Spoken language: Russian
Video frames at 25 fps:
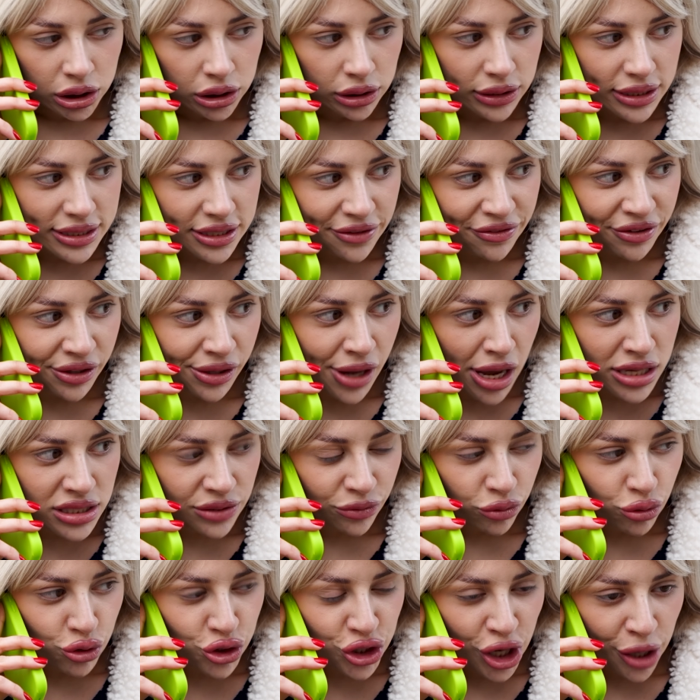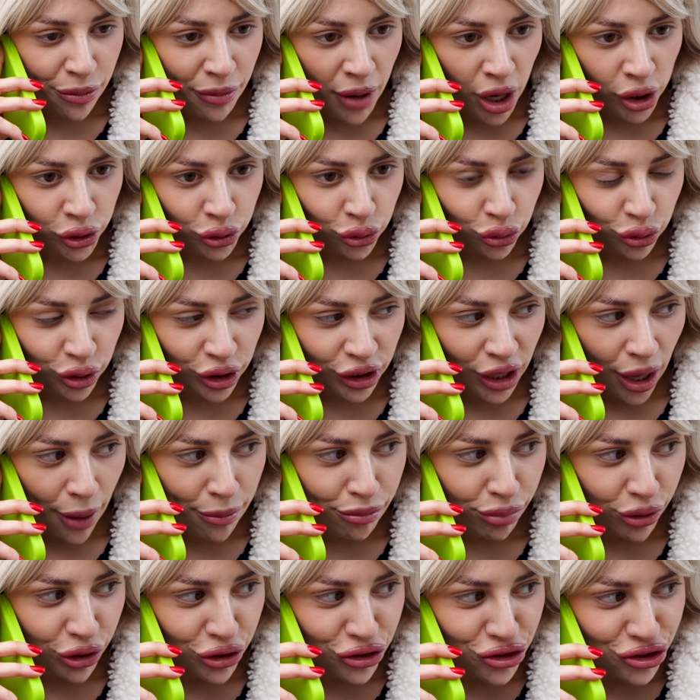Да завела свою шарманку, как
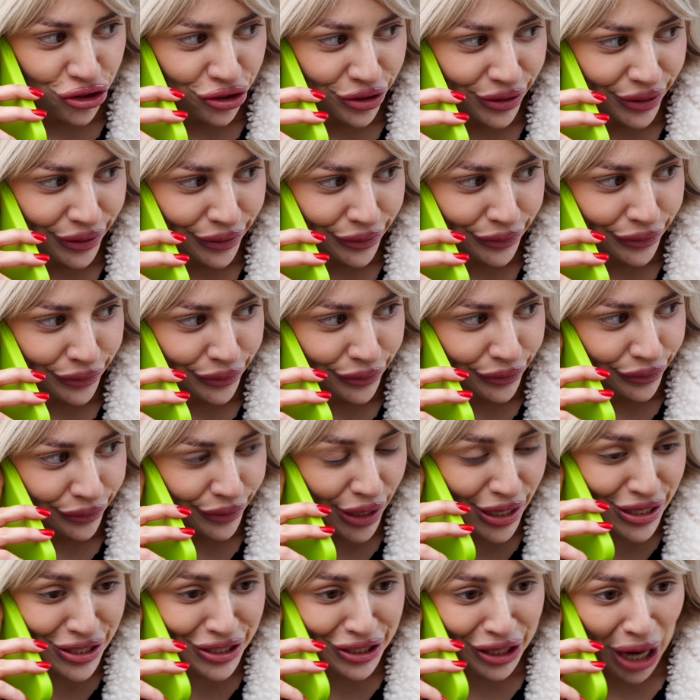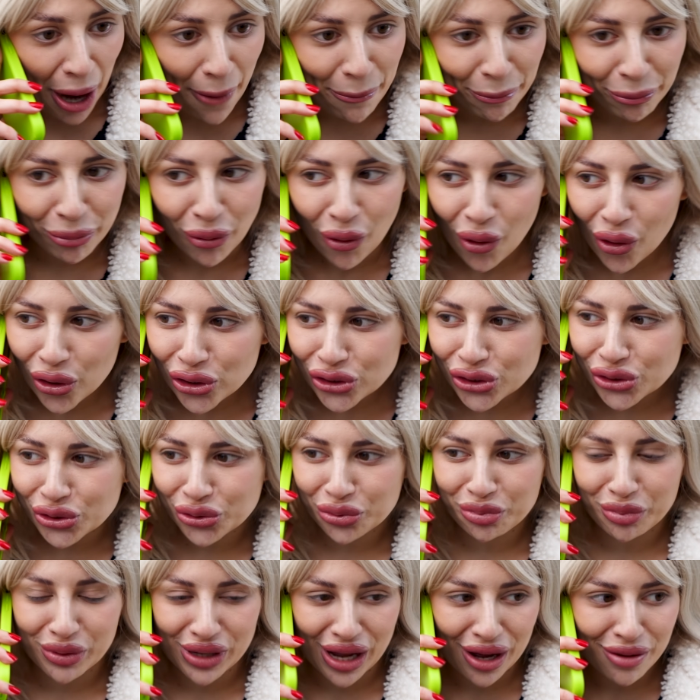обычно. Найди
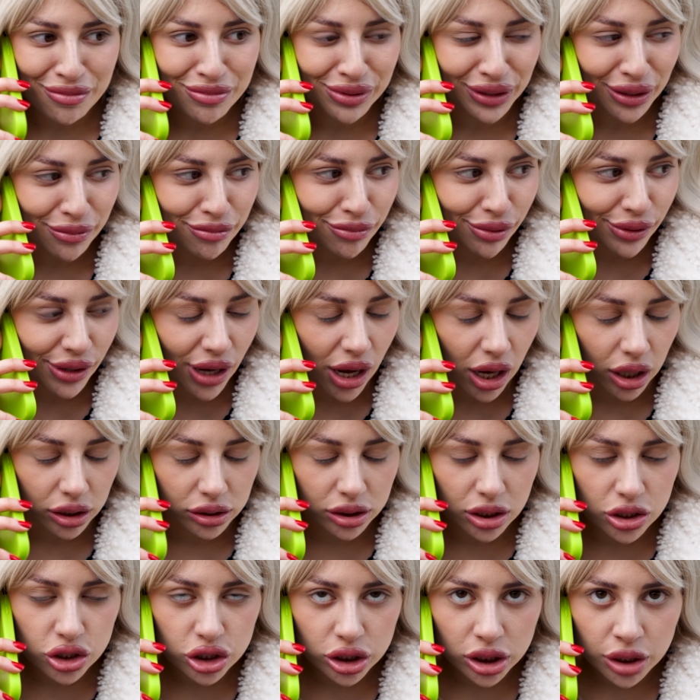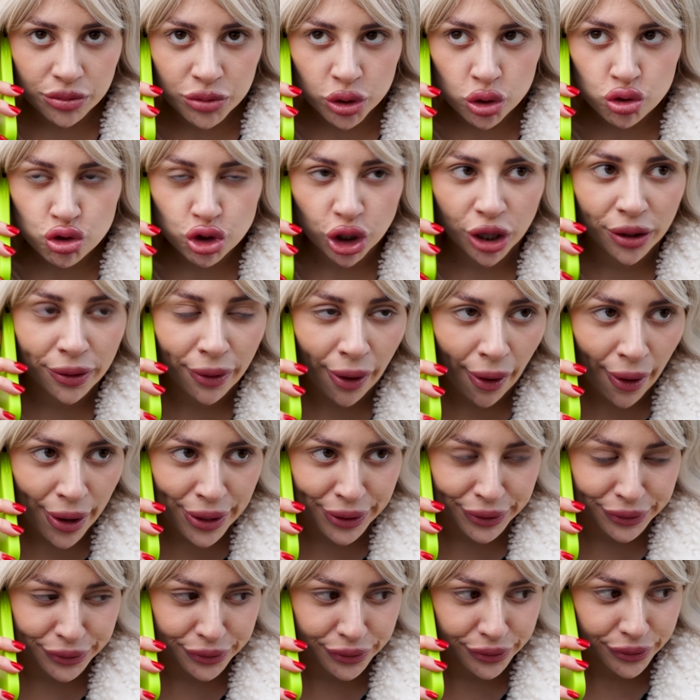работу и бла-бла-бла. Как же она меня уже
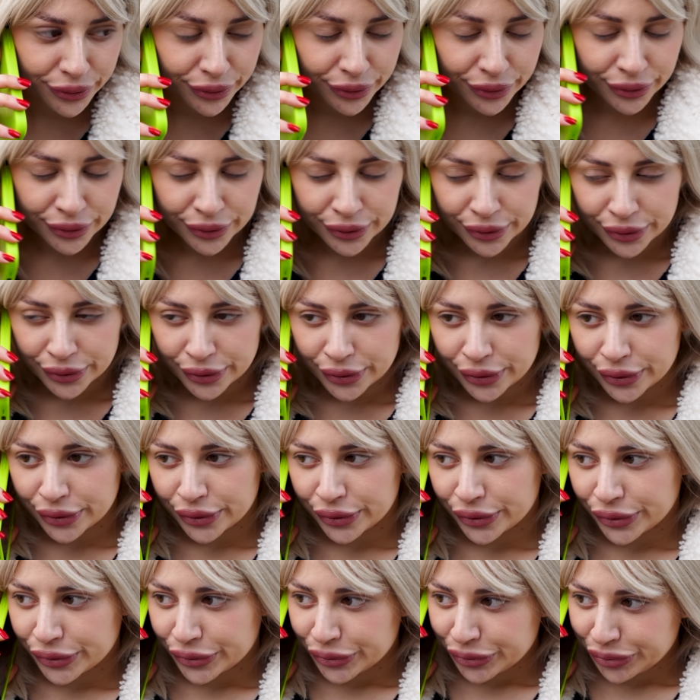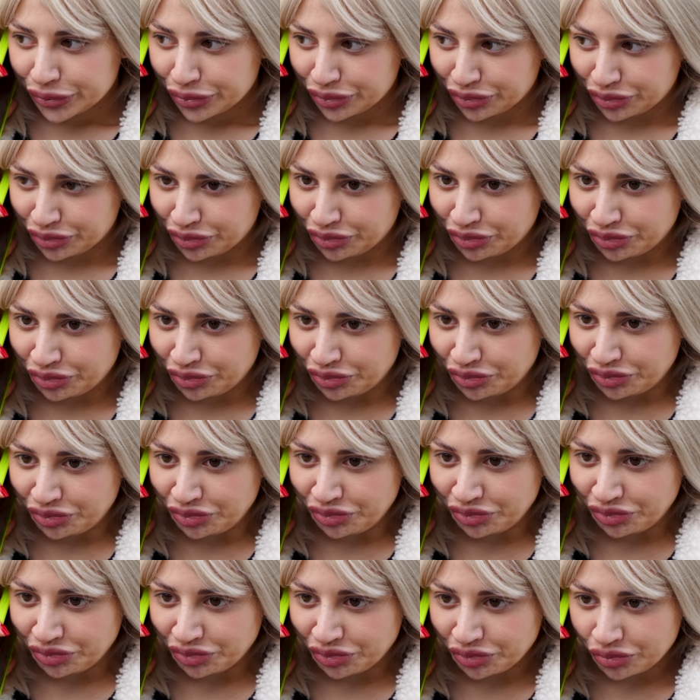харит. Угу.
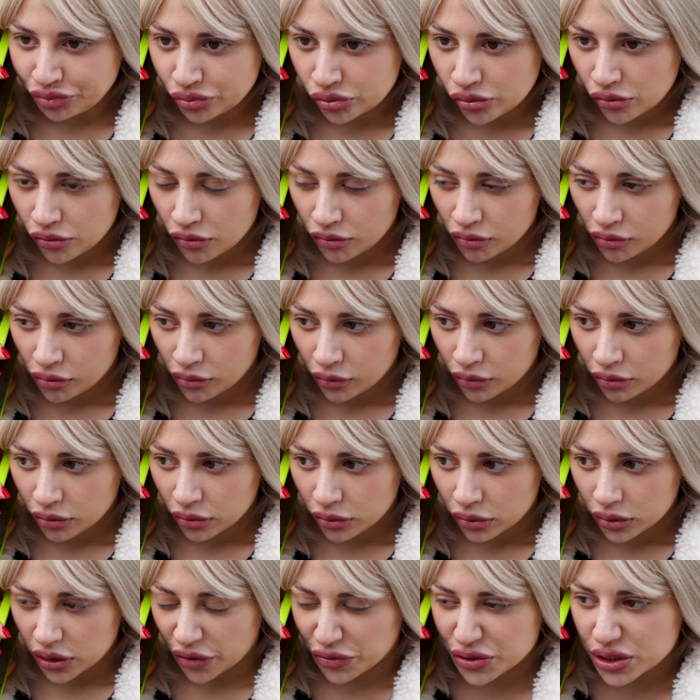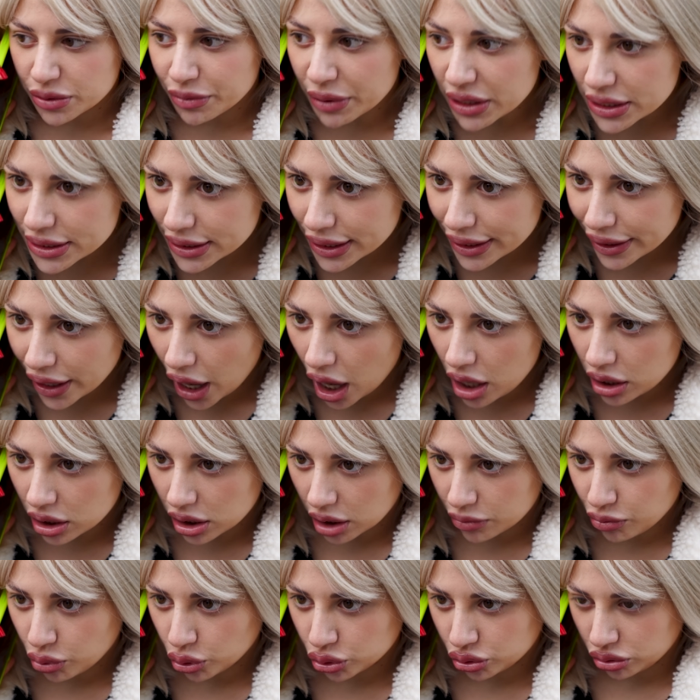Да в смысле реально
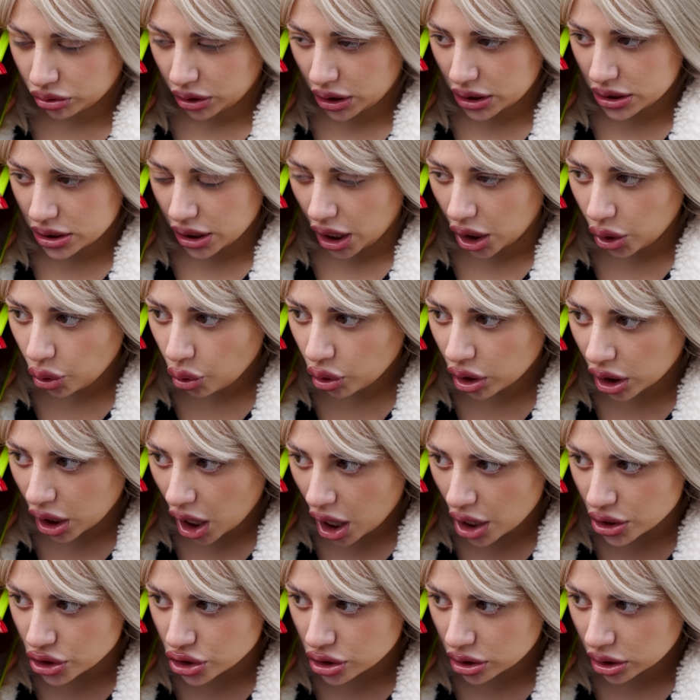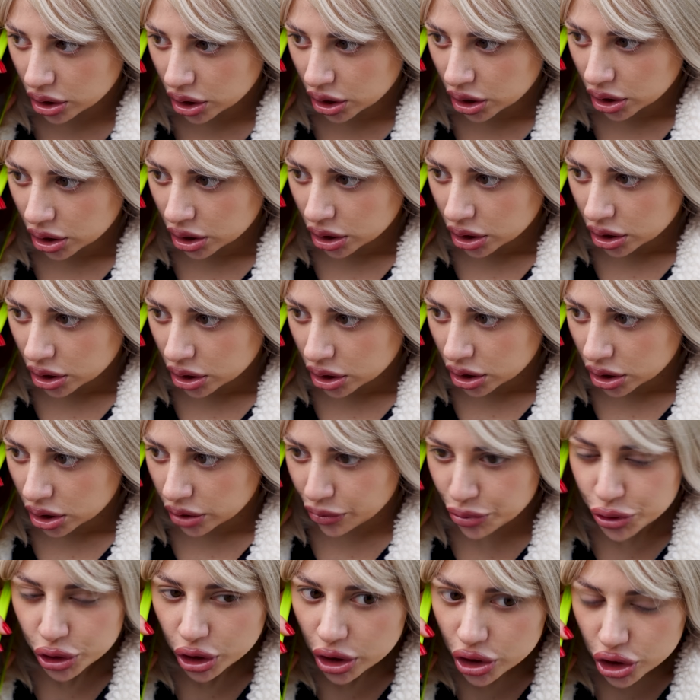работу найди? Алло, Граш,
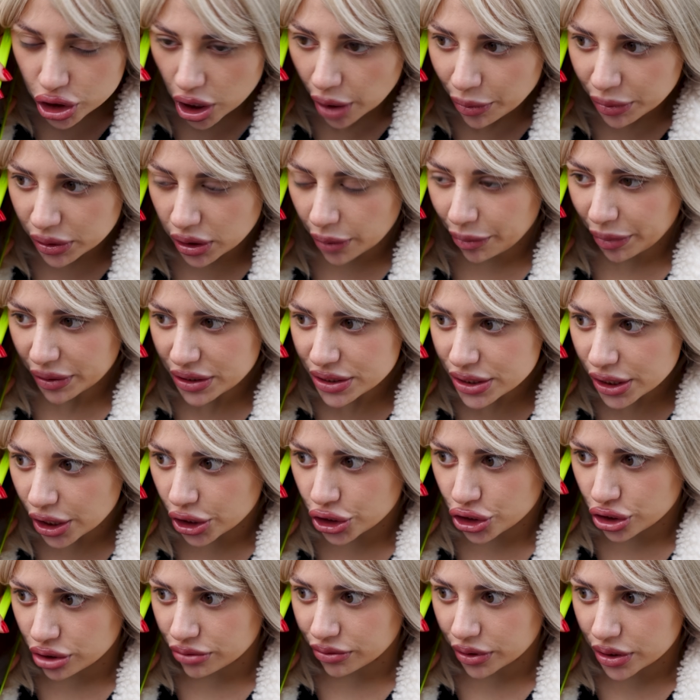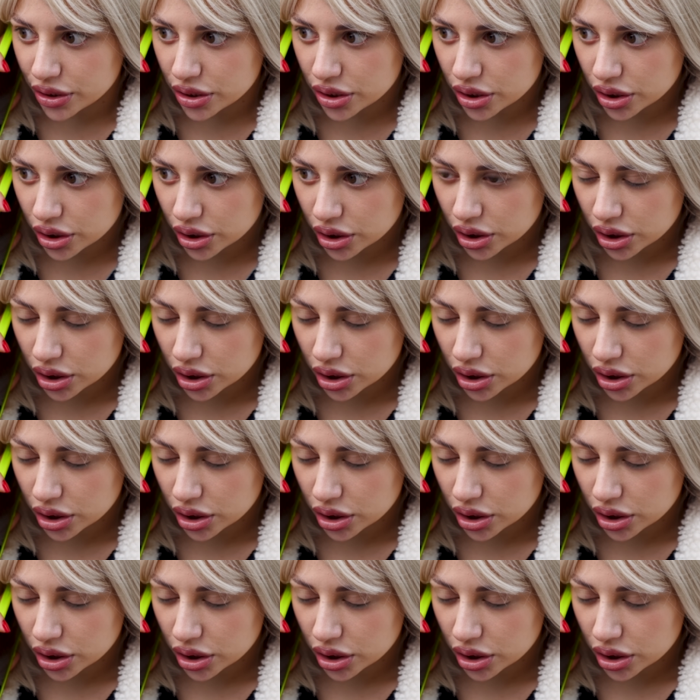ты вообще должна меня поддерживать